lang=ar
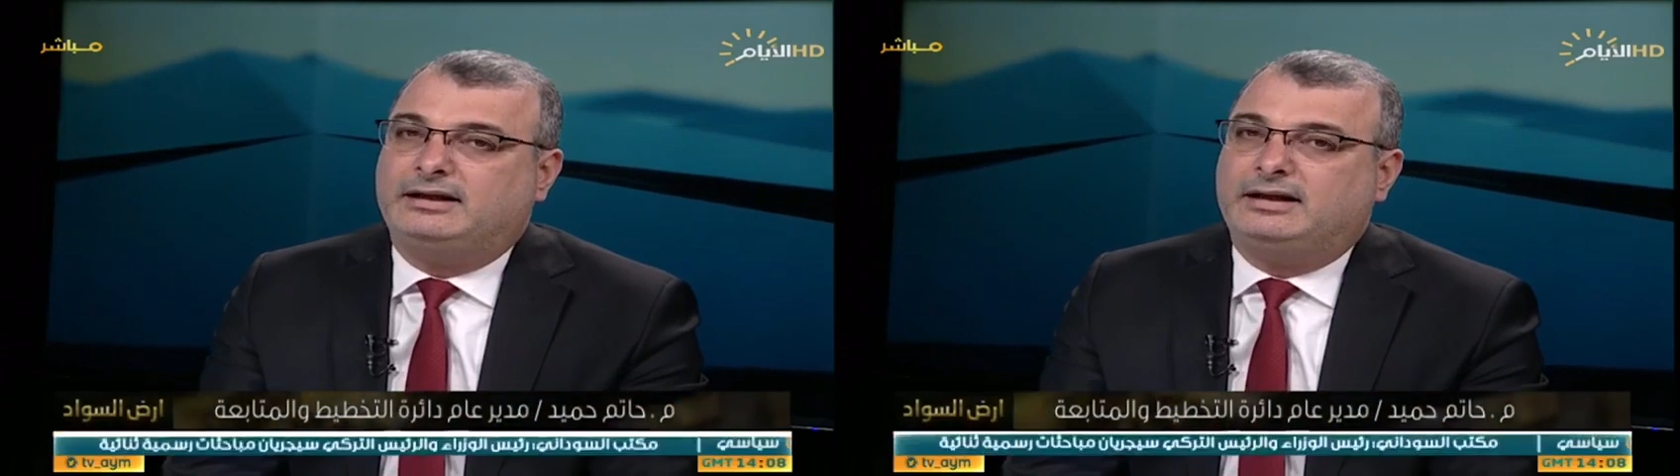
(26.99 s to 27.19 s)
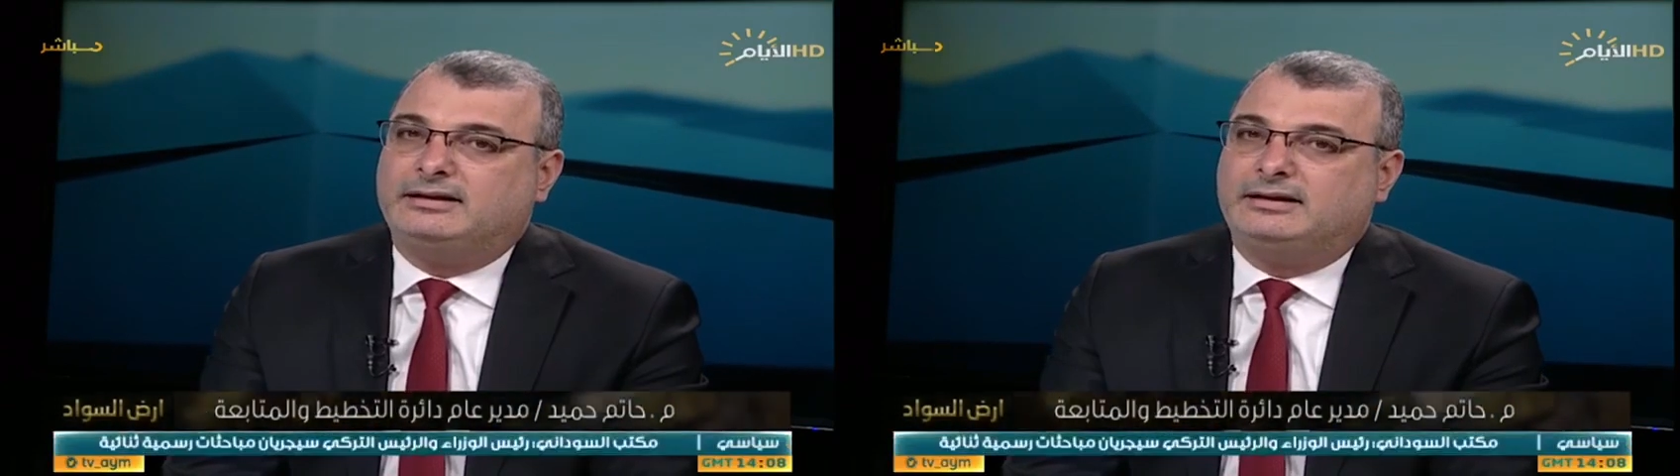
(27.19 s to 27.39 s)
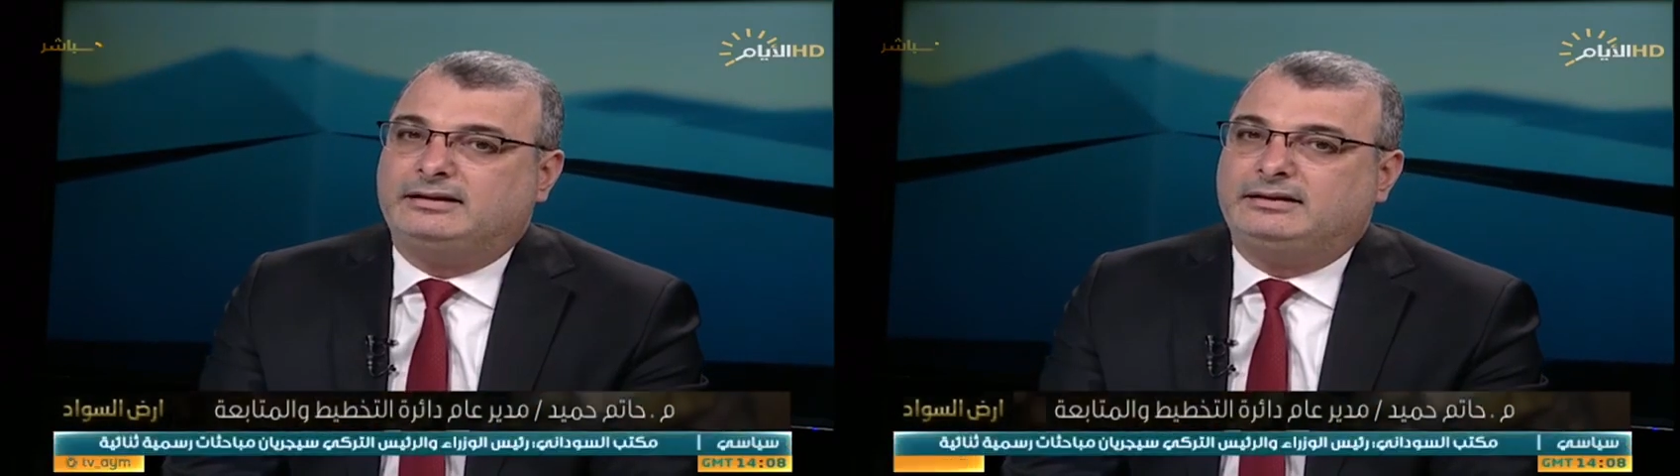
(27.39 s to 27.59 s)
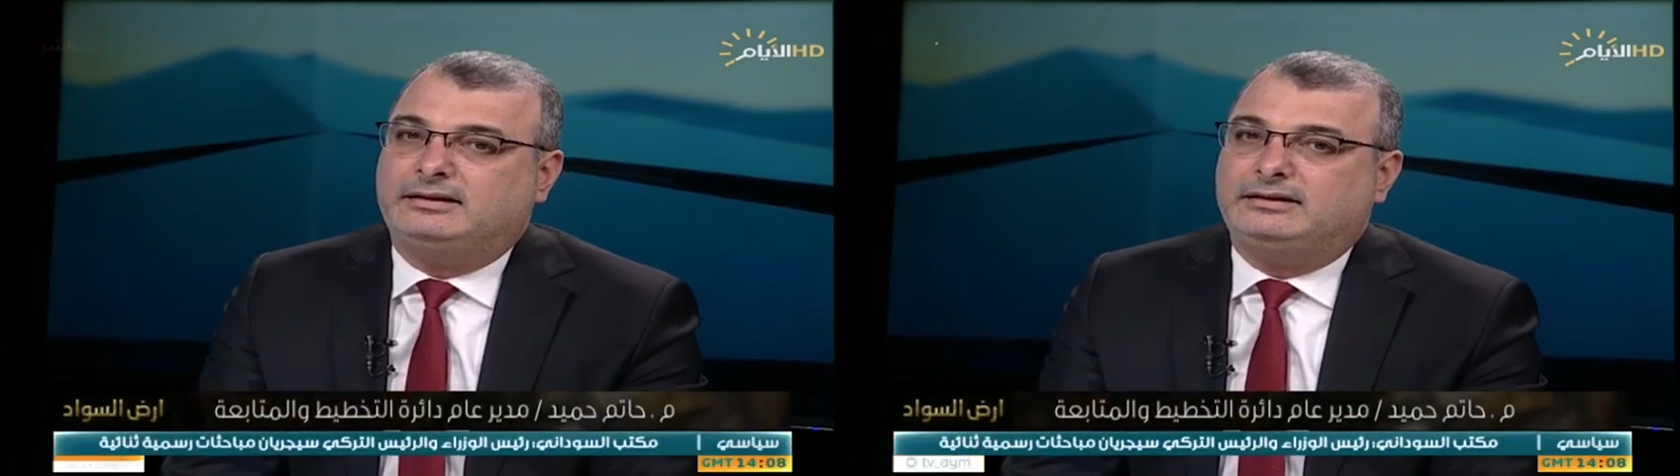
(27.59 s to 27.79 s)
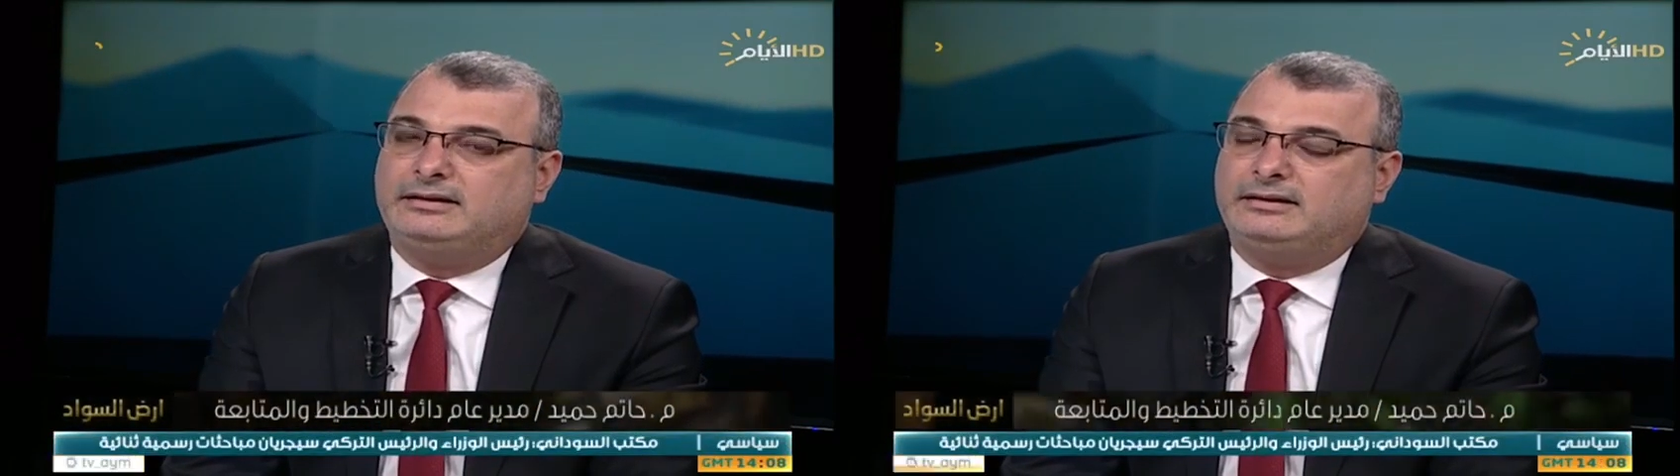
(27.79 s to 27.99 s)

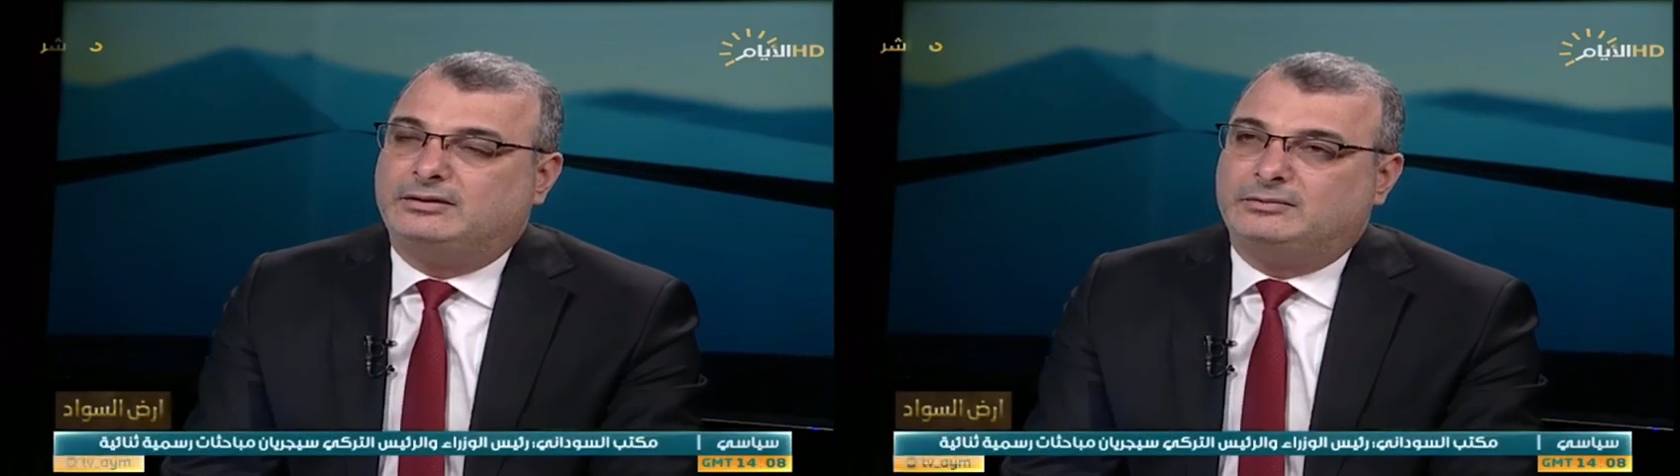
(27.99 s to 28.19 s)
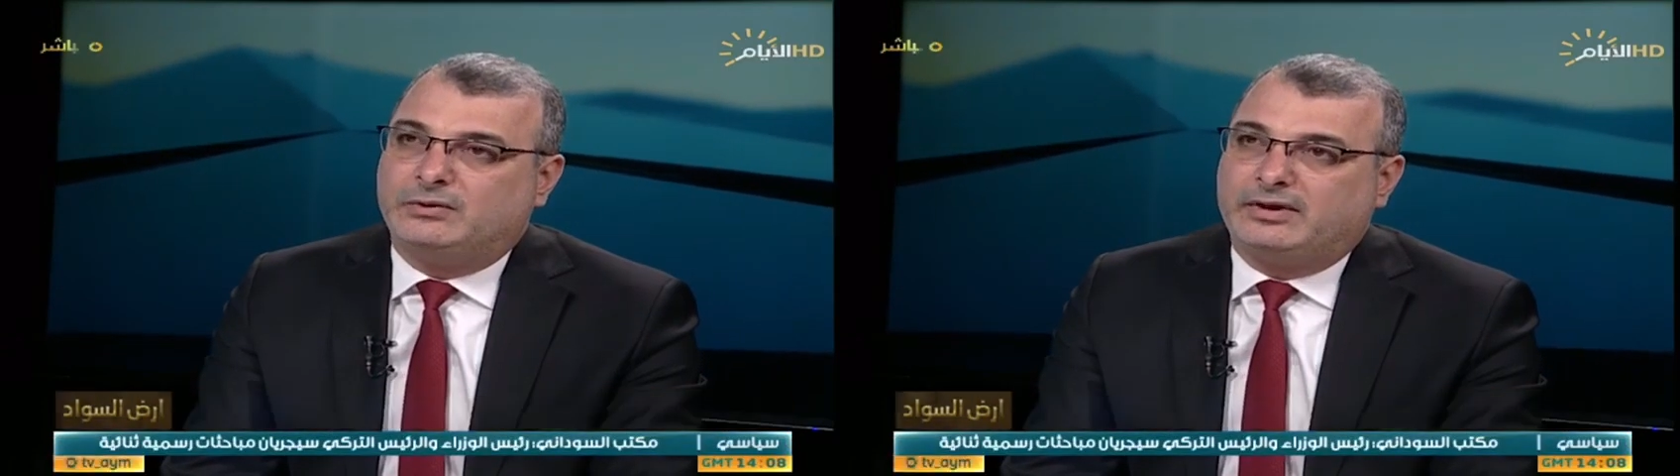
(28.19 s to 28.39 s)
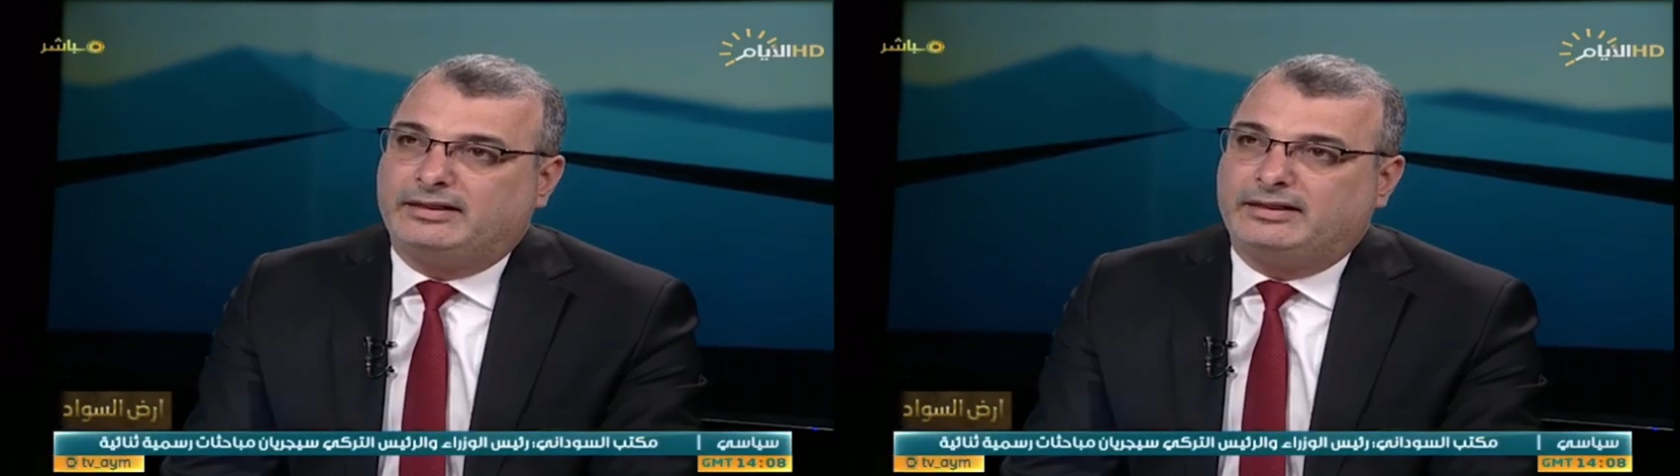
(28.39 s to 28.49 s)
الامور